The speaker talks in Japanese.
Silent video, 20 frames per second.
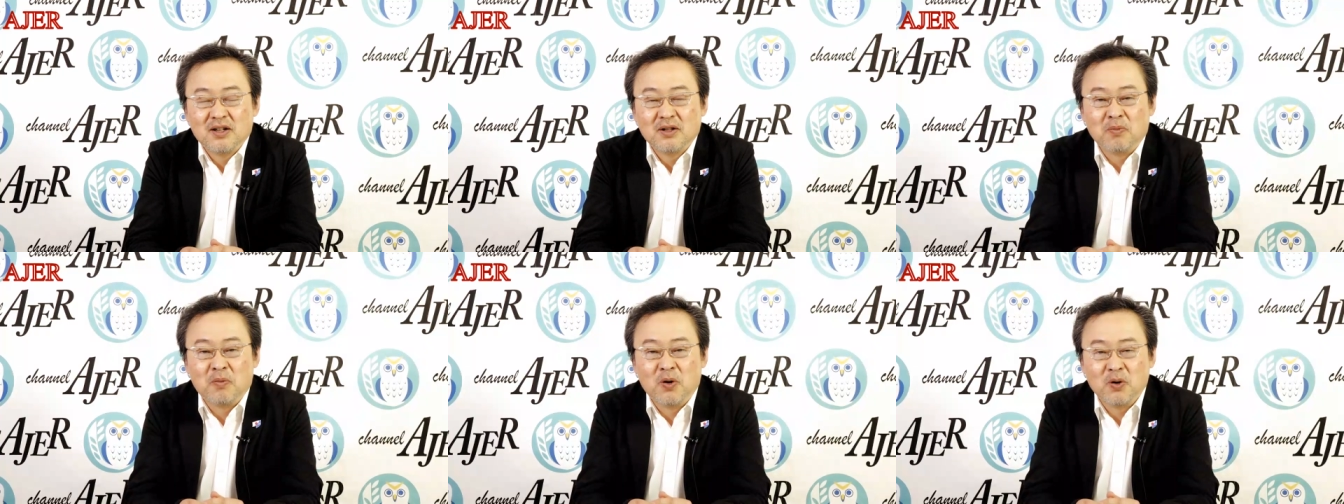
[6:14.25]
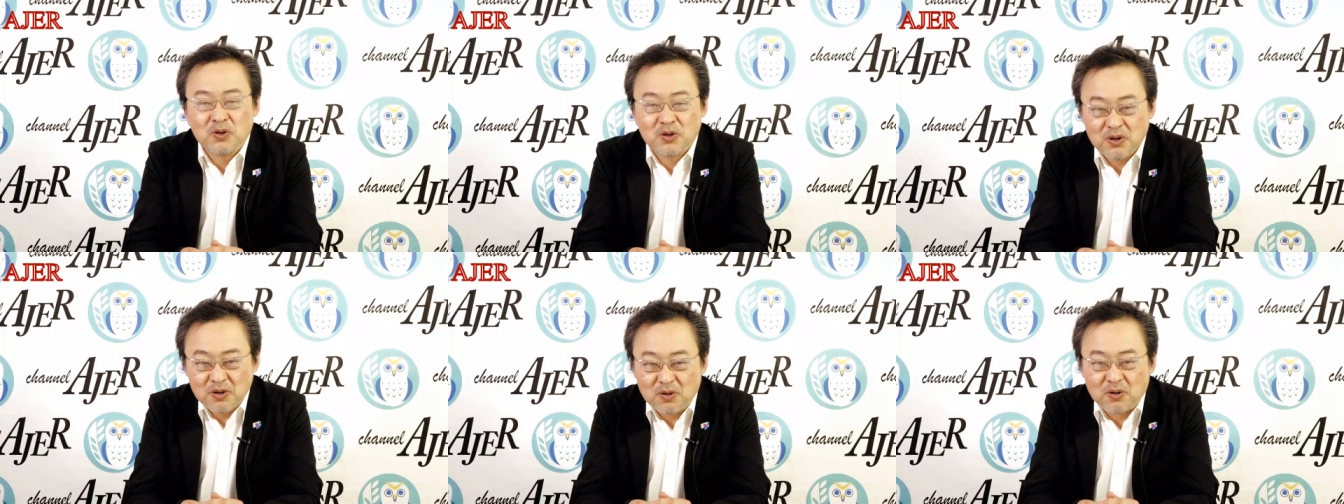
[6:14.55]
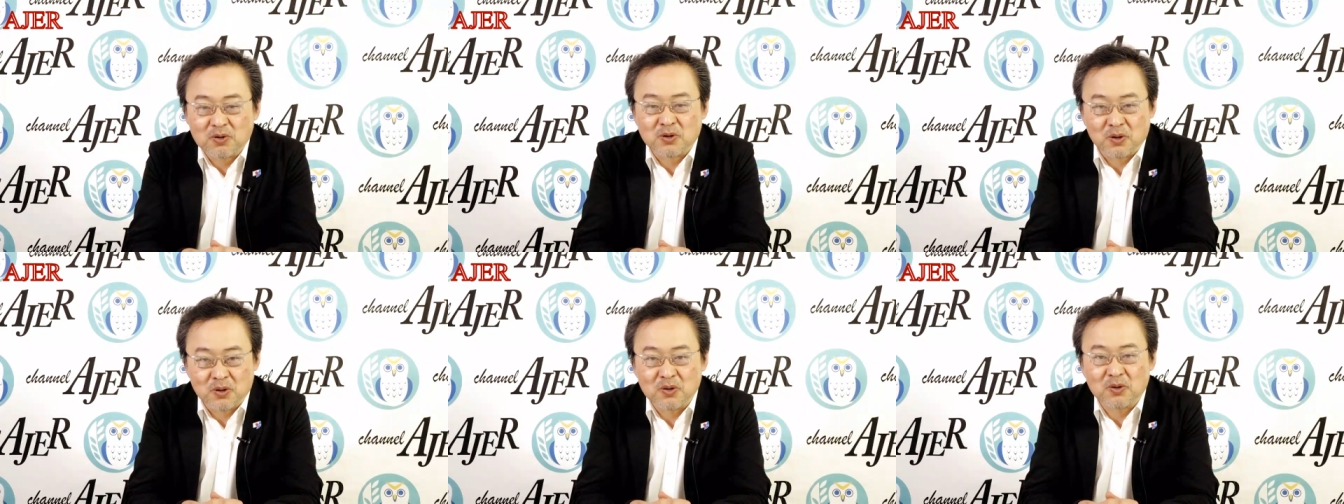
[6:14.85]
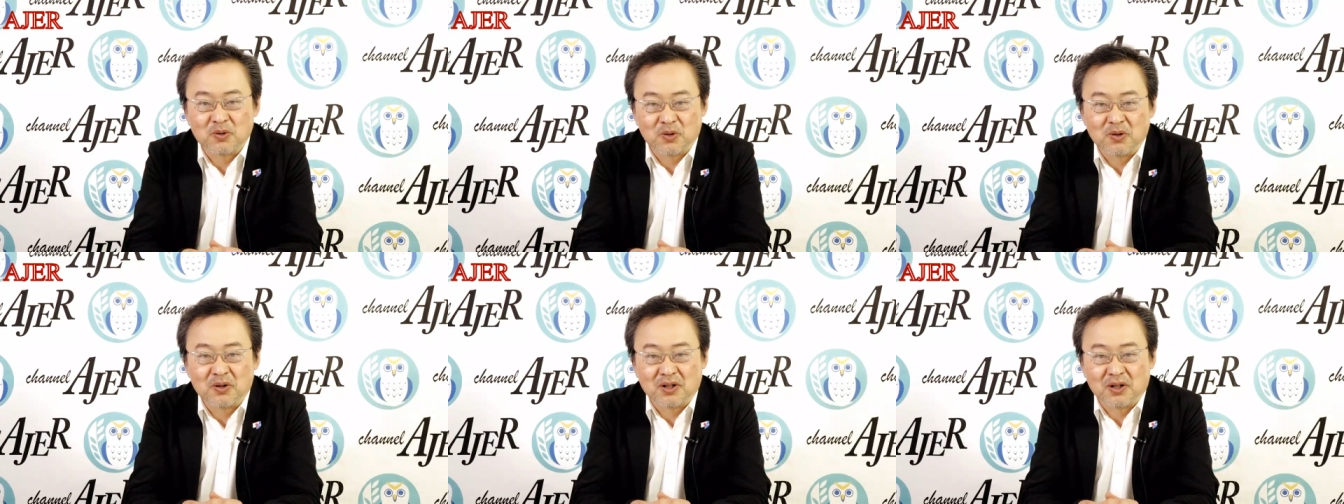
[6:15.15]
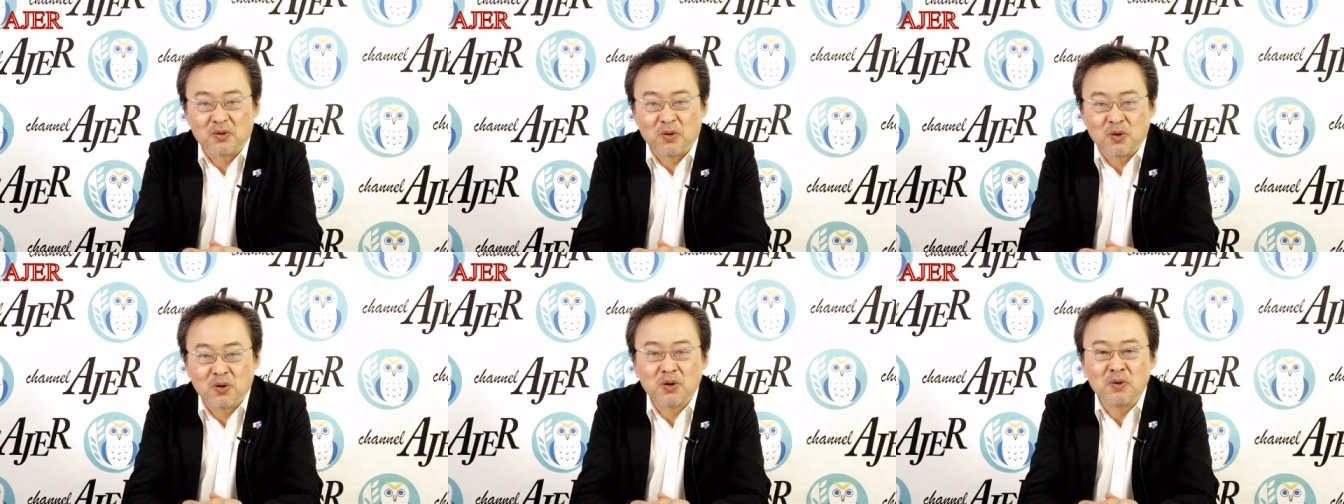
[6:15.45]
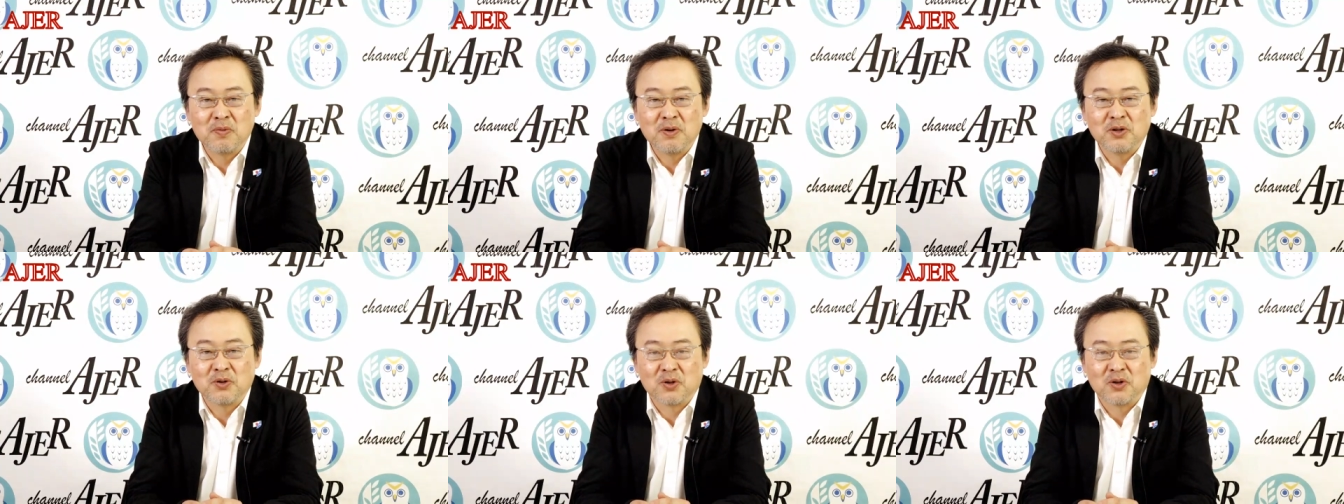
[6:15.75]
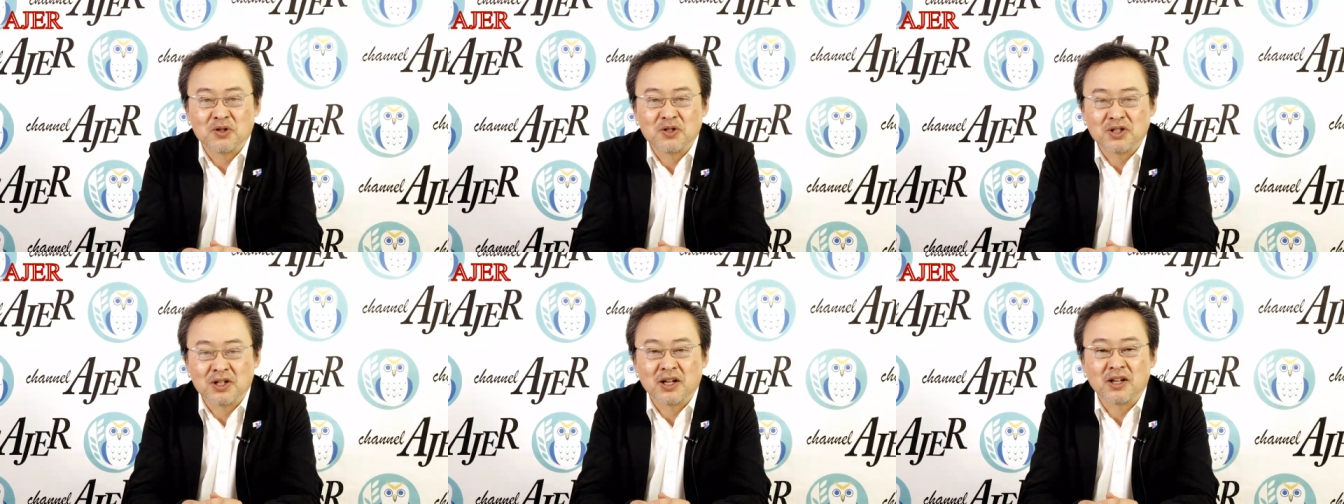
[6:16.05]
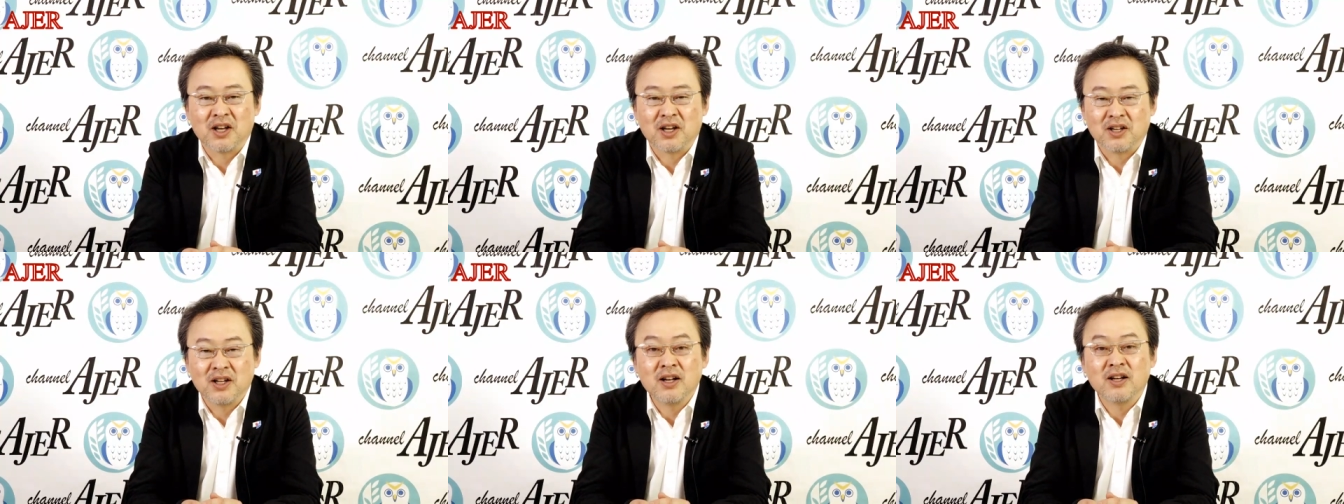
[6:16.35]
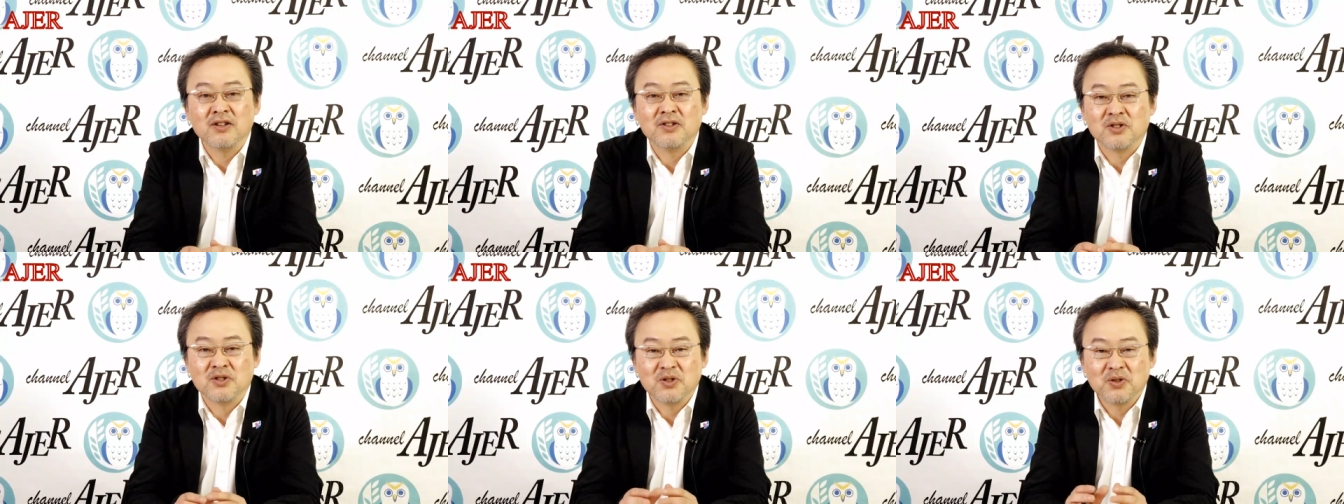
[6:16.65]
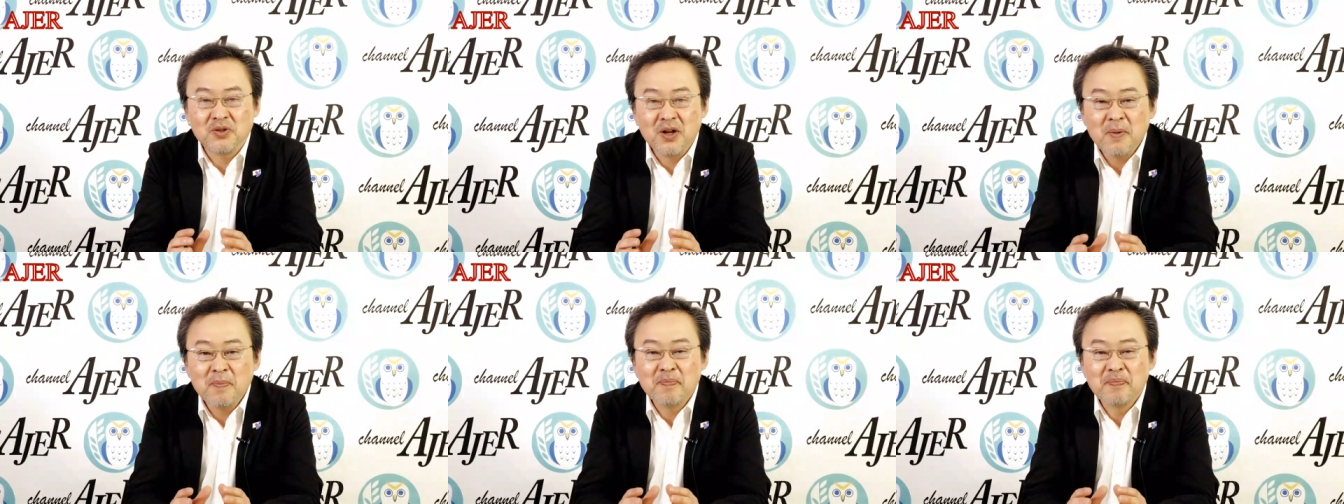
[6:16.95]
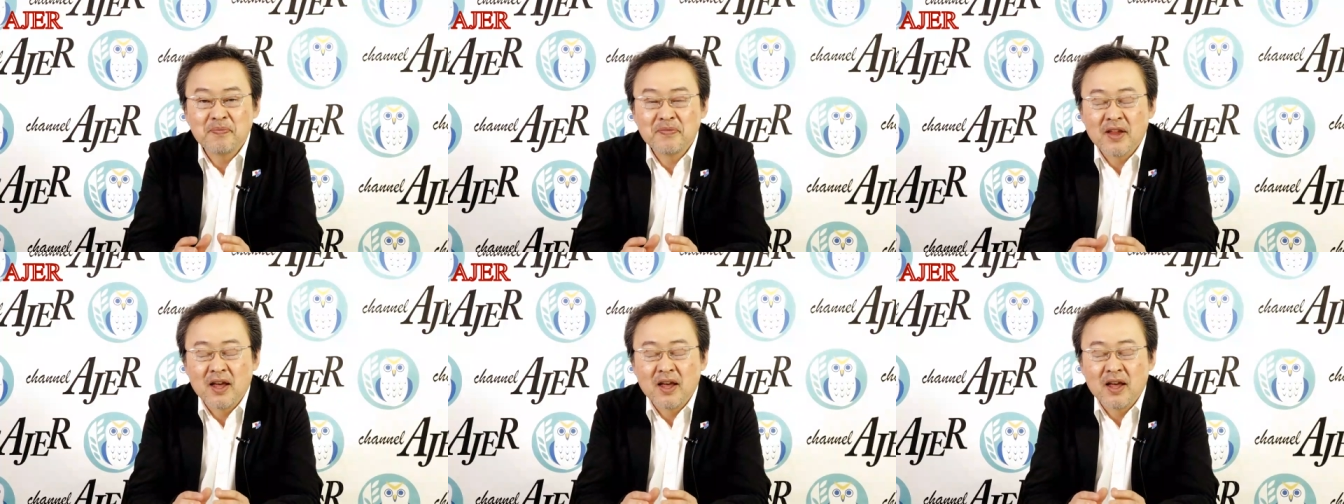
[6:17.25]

もちろんその通り国民運動にしなきゃいけないんですよね。